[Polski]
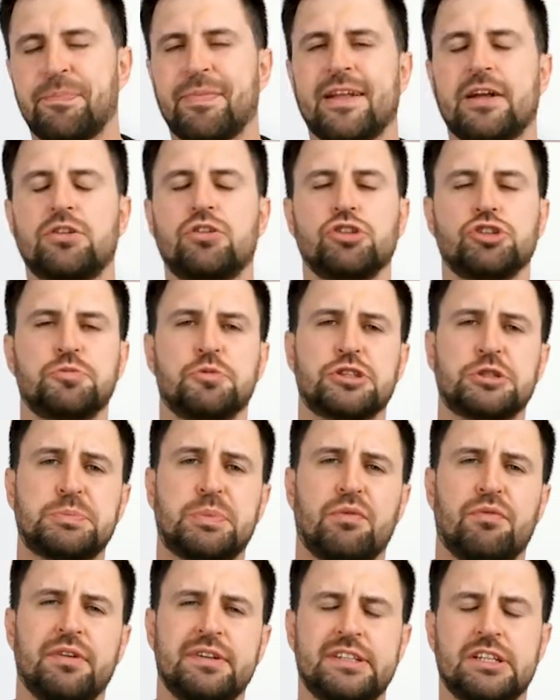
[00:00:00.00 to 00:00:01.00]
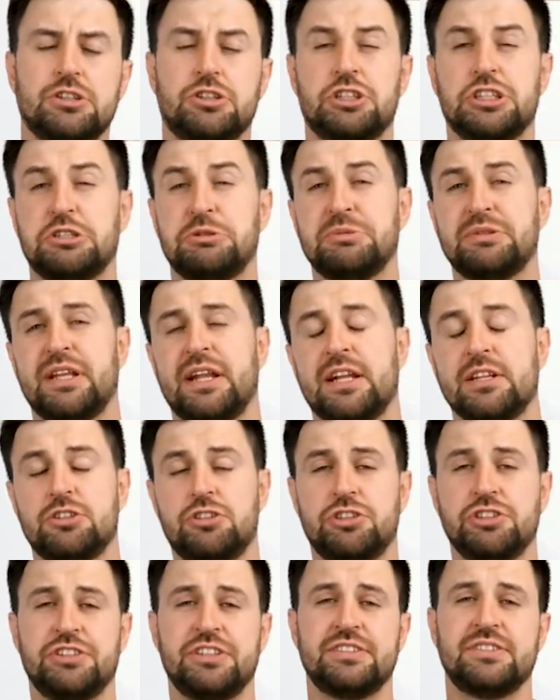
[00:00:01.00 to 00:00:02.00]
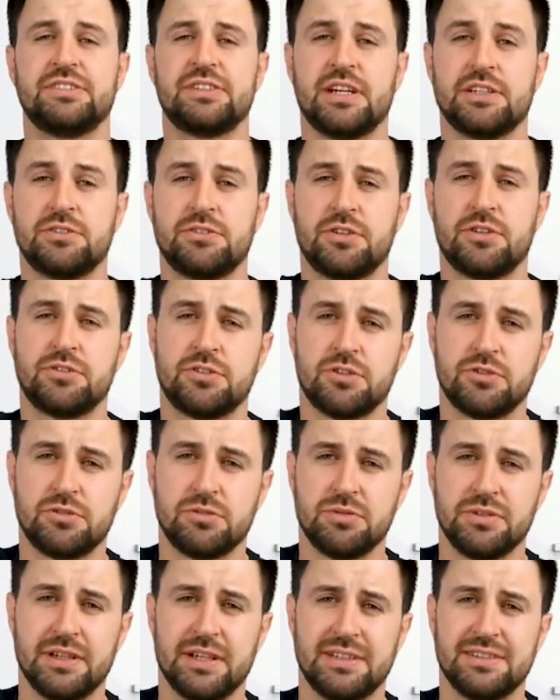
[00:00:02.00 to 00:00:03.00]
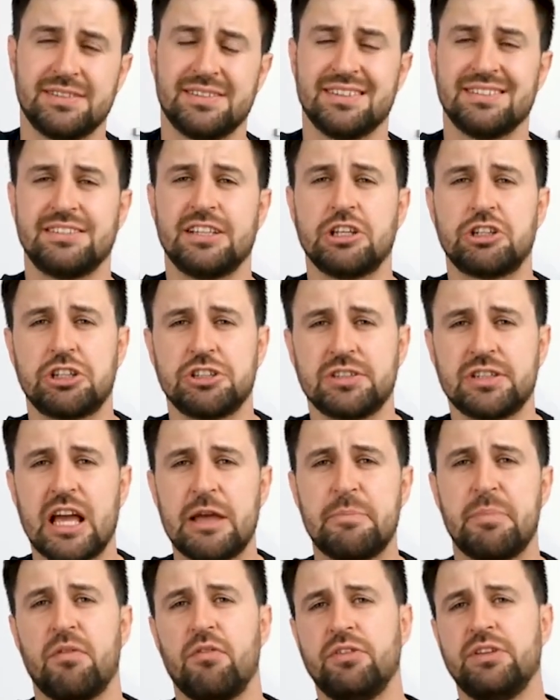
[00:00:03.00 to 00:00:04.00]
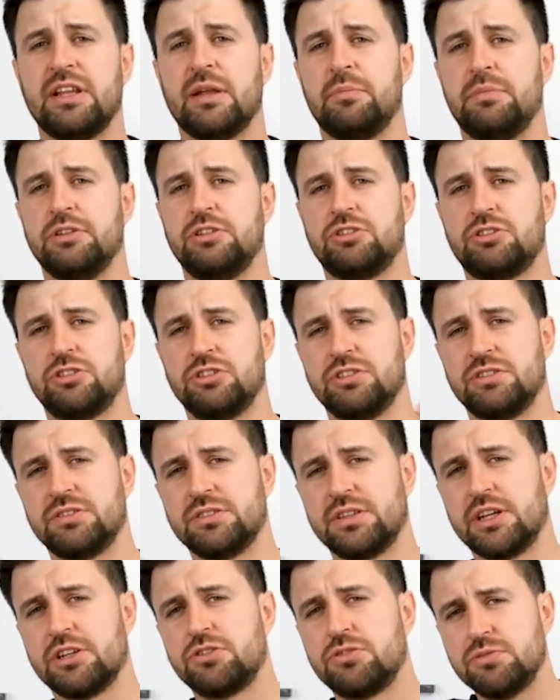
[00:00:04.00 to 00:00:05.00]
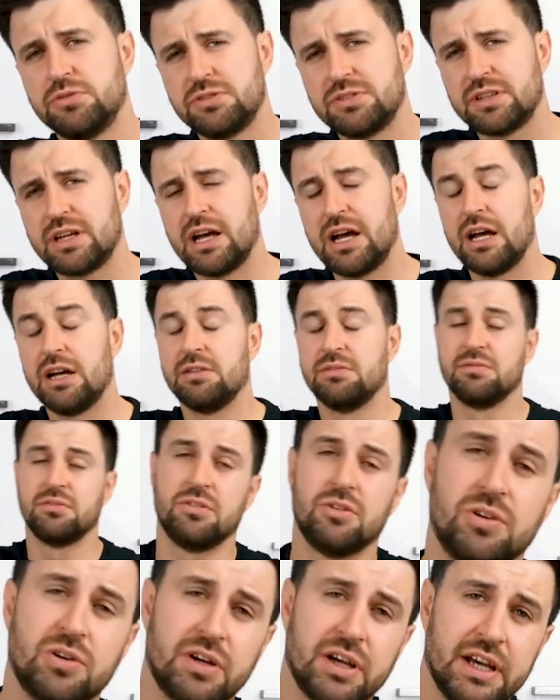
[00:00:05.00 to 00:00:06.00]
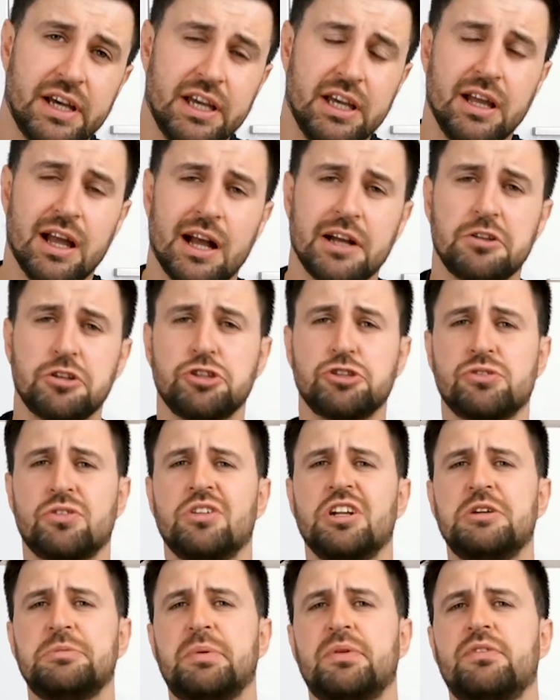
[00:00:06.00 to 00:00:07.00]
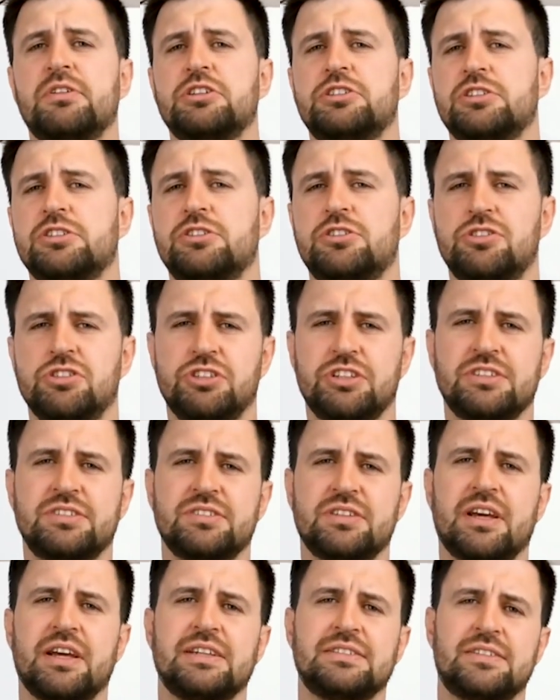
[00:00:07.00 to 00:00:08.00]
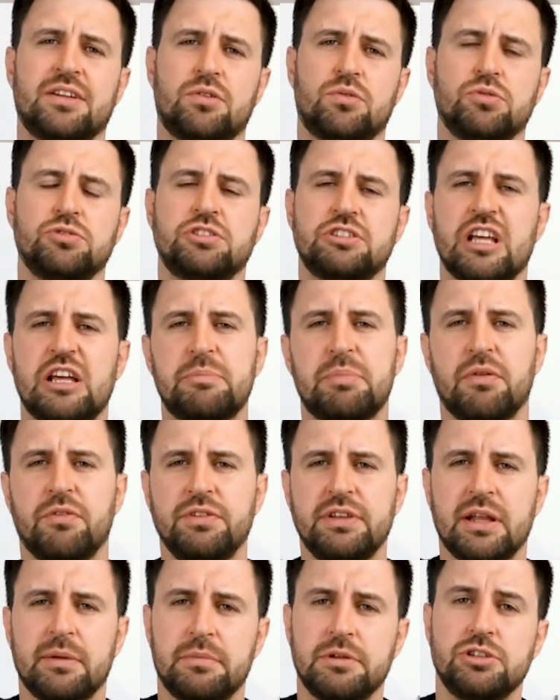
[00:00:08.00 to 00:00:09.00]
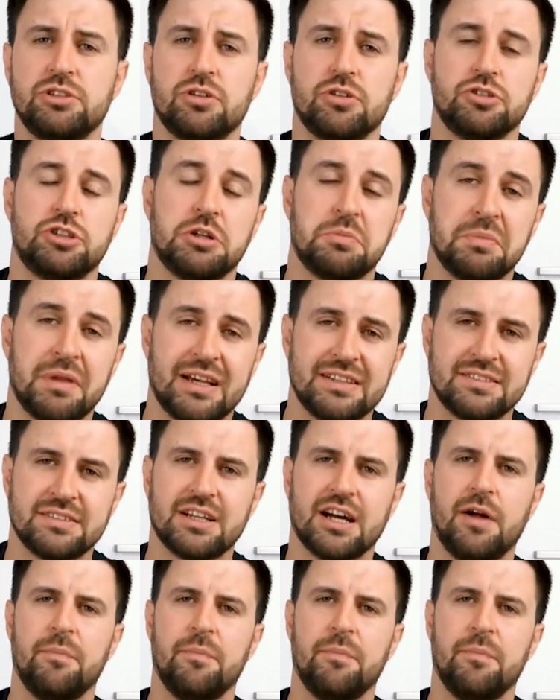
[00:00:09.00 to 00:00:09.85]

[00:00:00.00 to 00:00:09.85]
Ktoś może powiedzieć, że śmietana 30 do sosu jest za rzadka i powinna być 36, ok, a ktoś z kolei powie, że 30 jest za tłusta i powinna być 18.